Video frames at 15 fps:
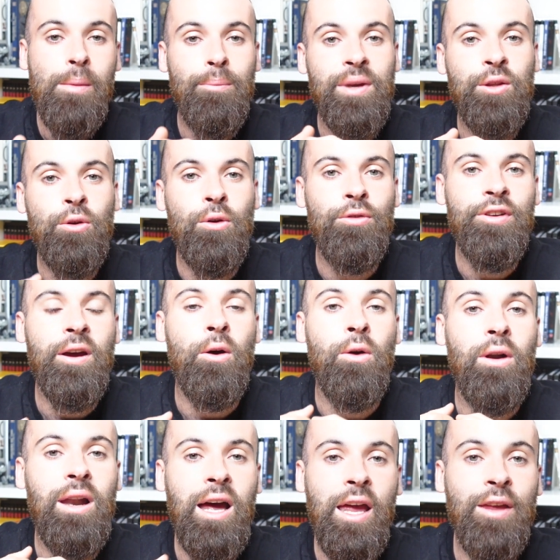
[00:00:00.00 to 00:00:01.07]
mais de le faire en
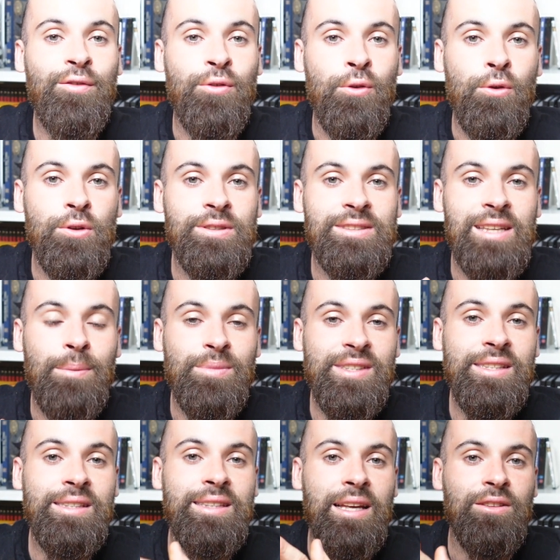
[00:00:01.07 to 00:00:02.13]
live le
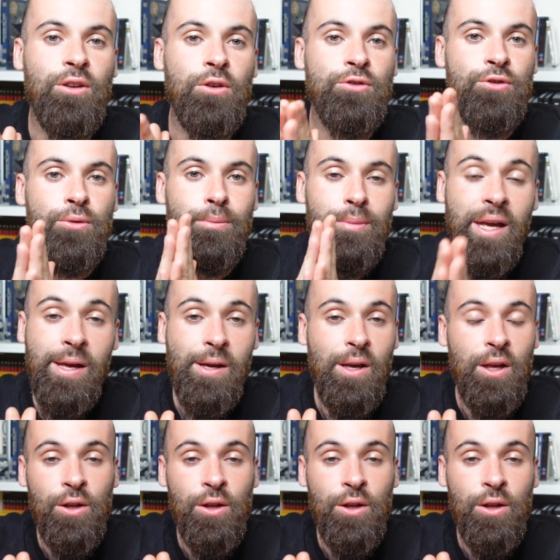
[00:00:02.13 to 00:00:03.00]
samedi 14 mai.